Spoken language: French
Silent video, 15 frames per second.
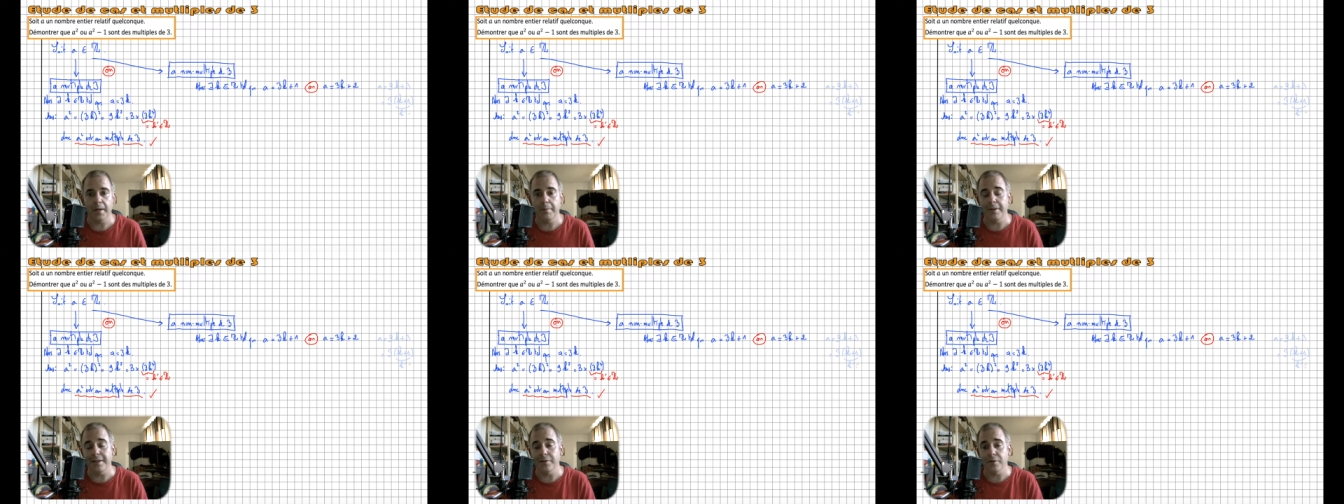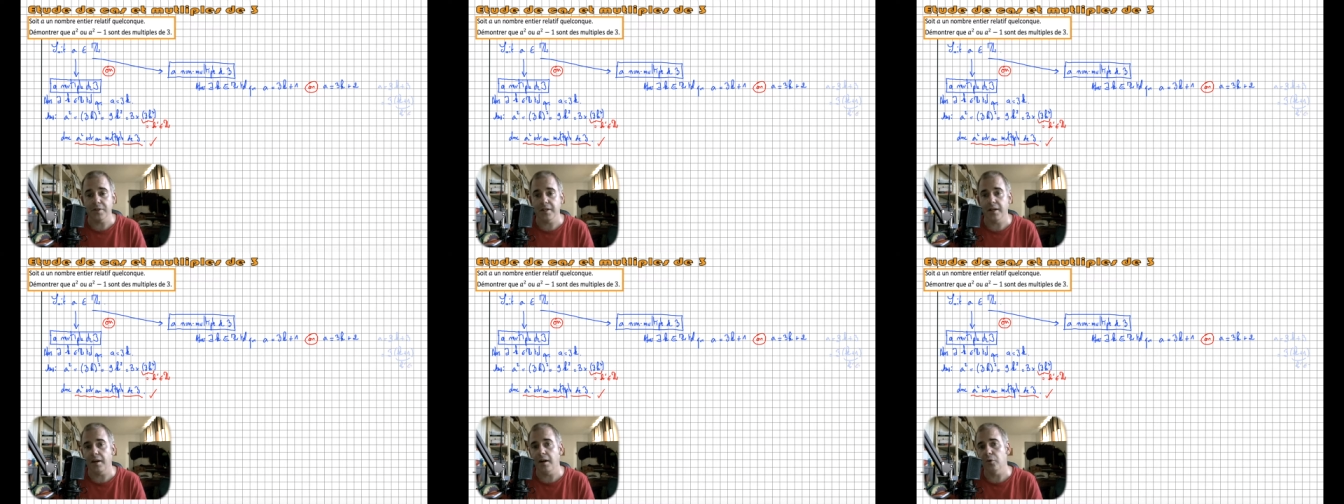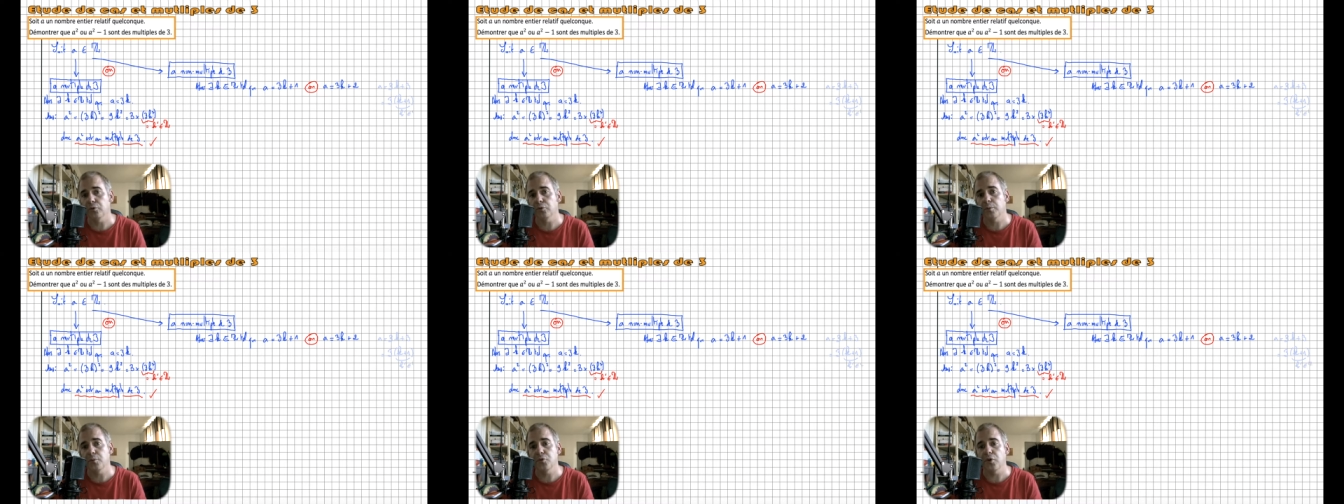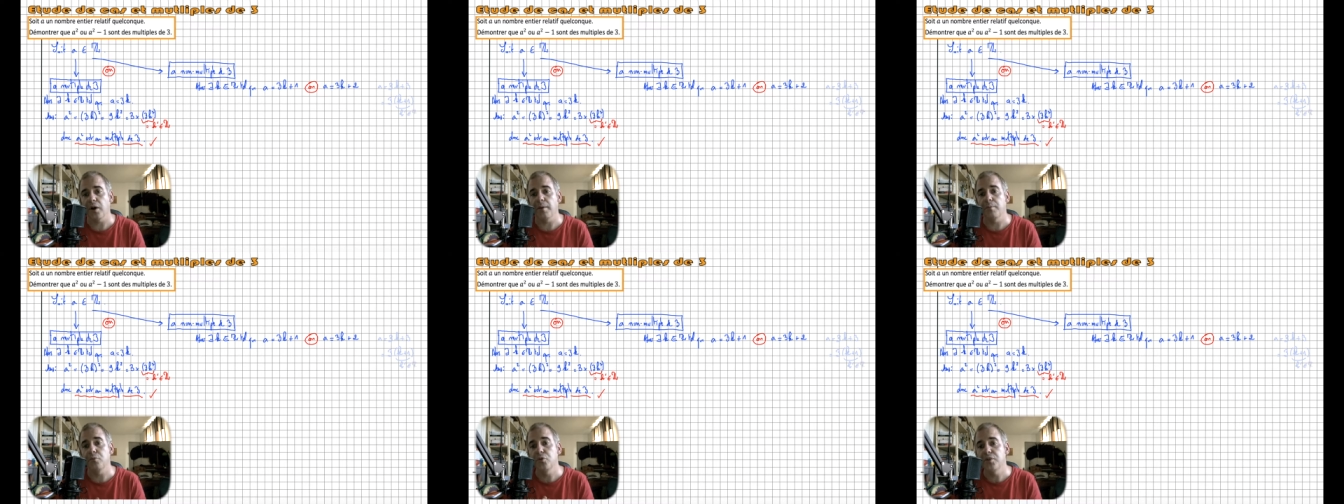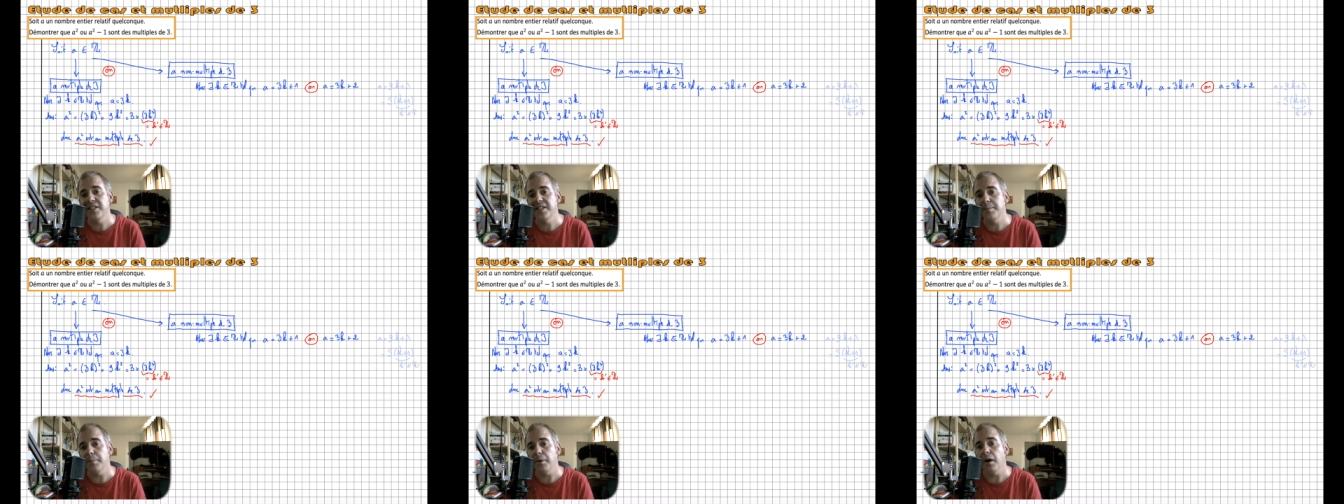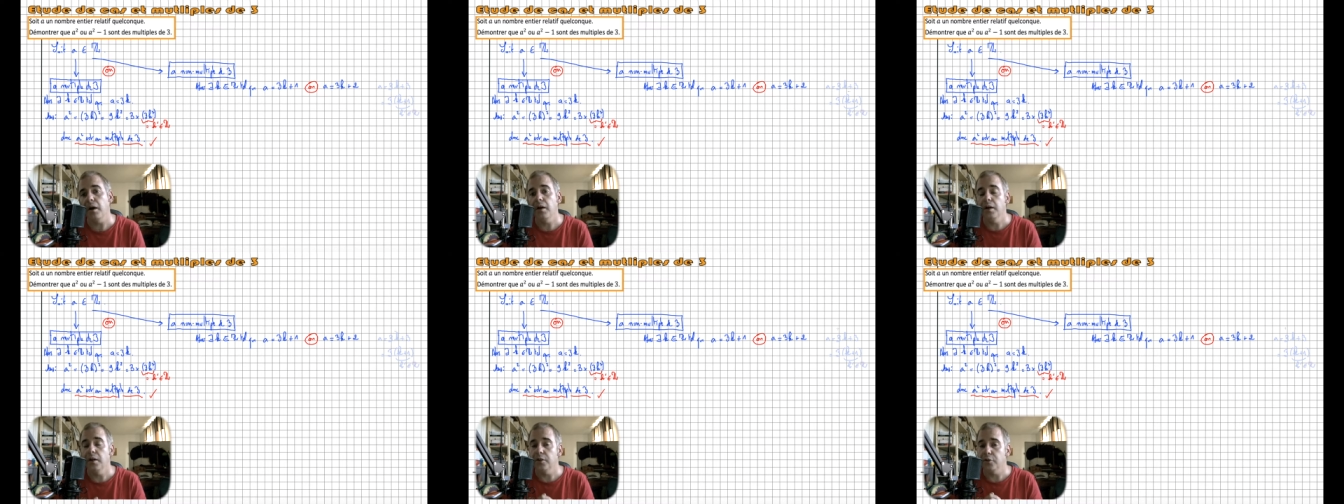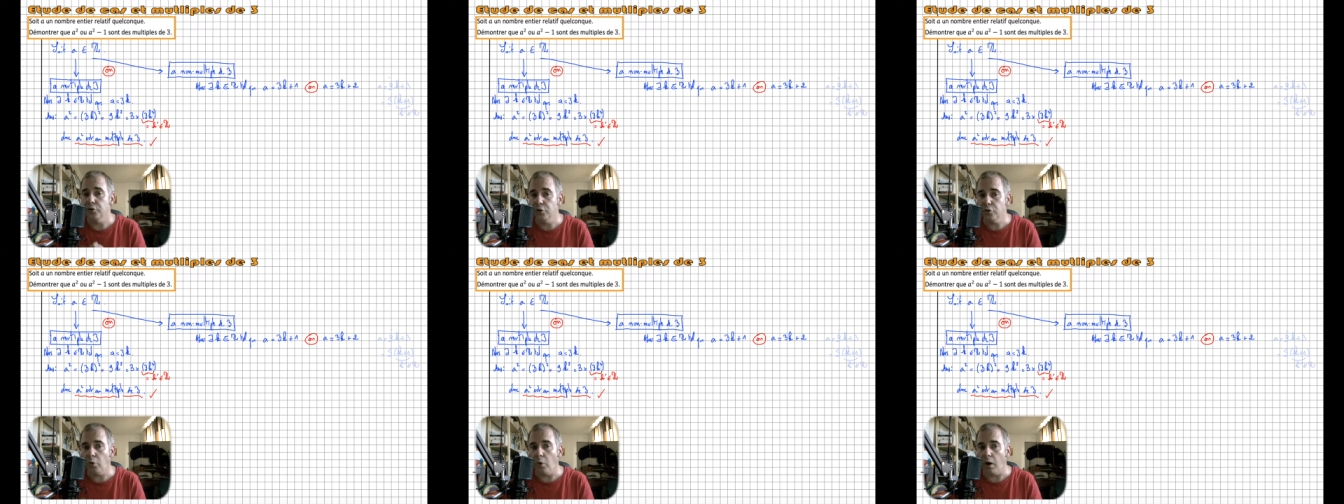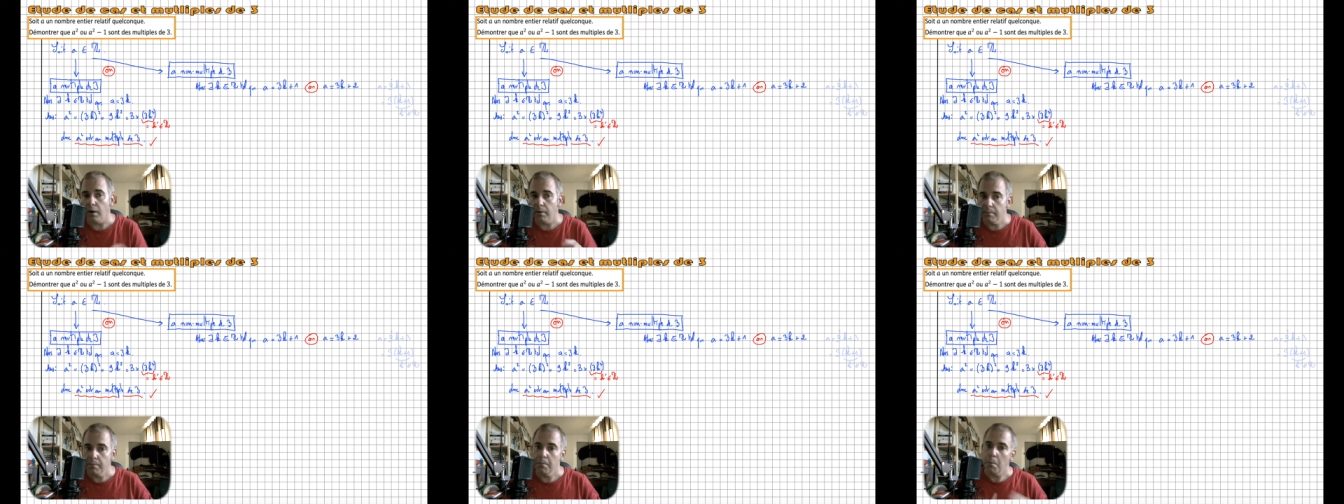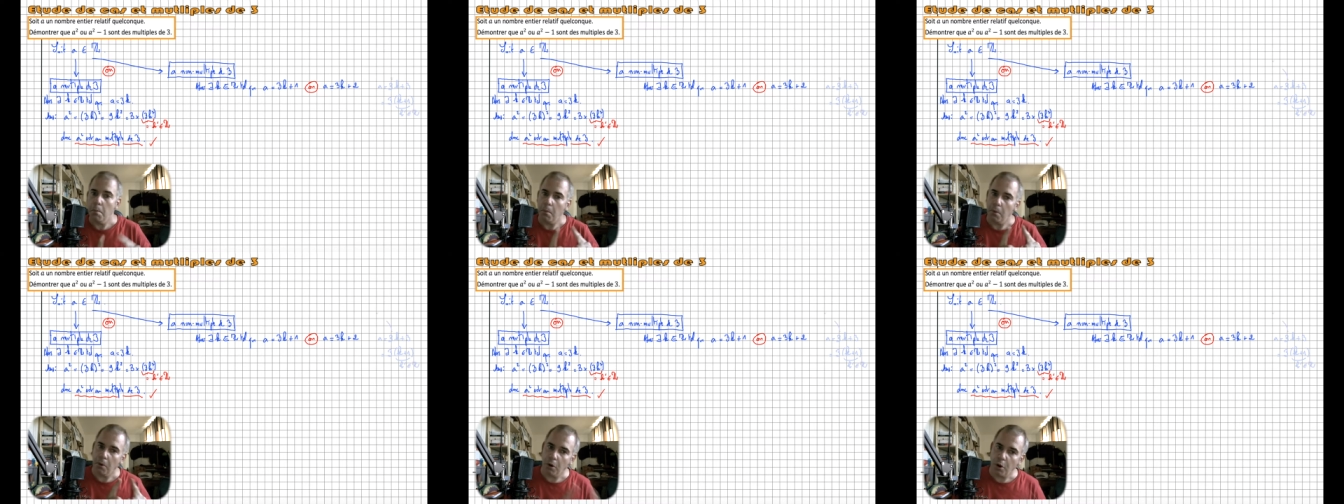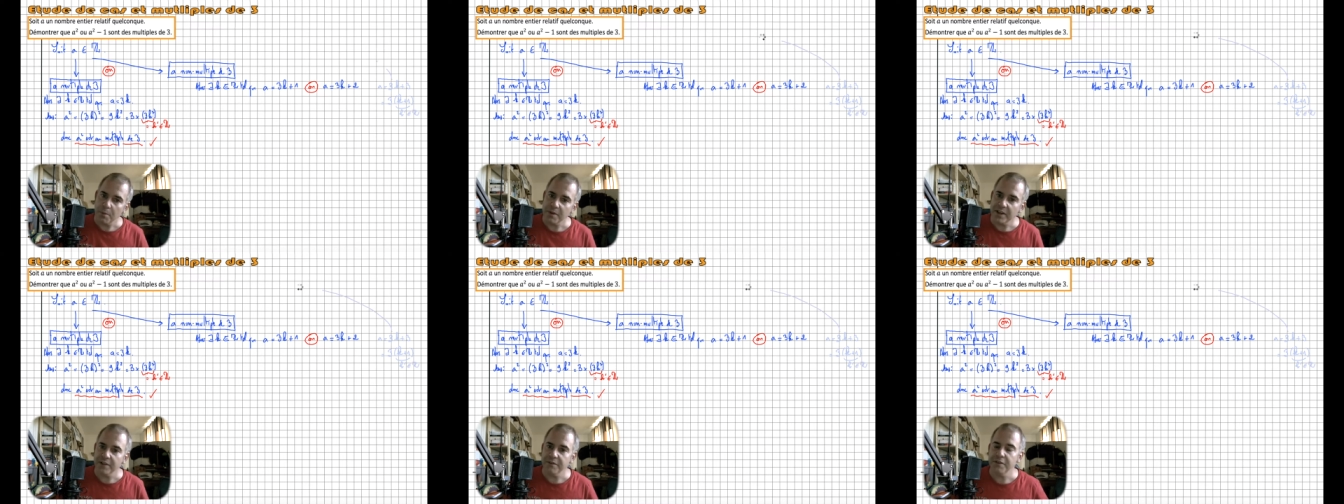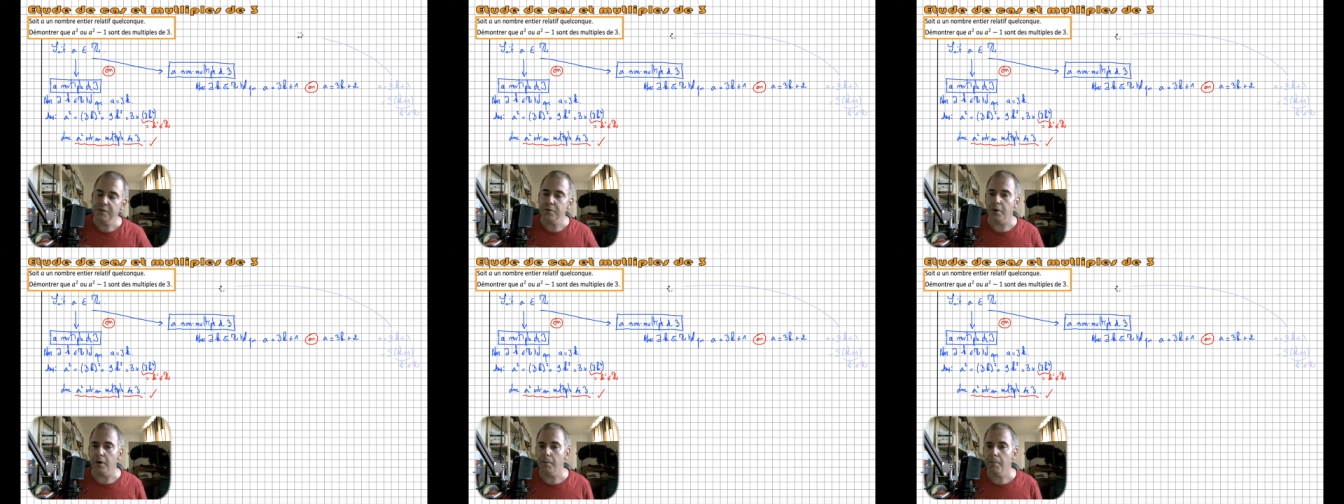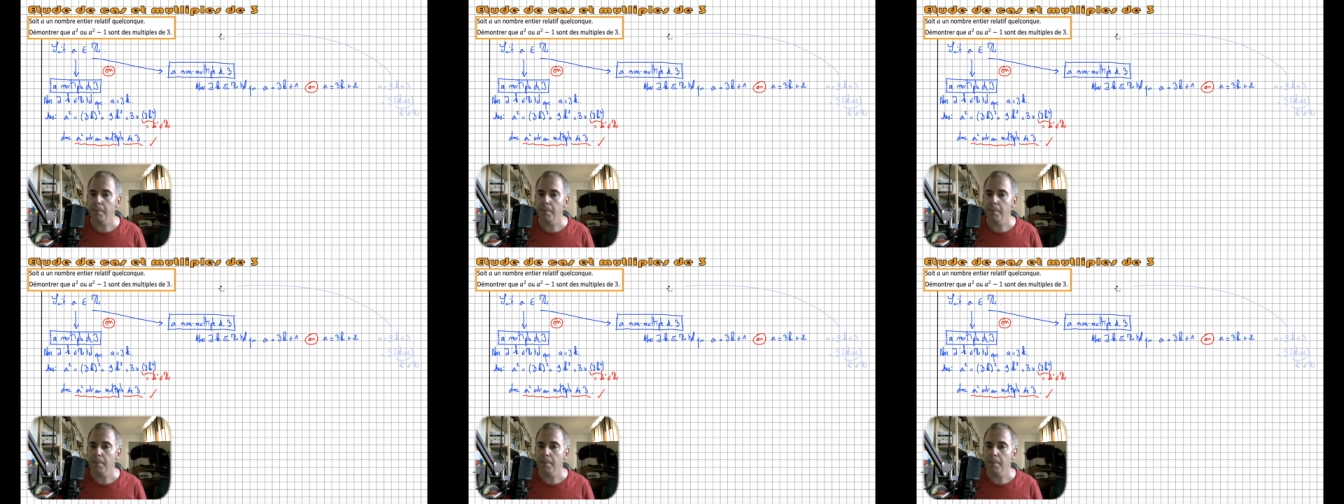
et dans ce cas-là, on tombe sur un multiple de 3. Premier cas de figure.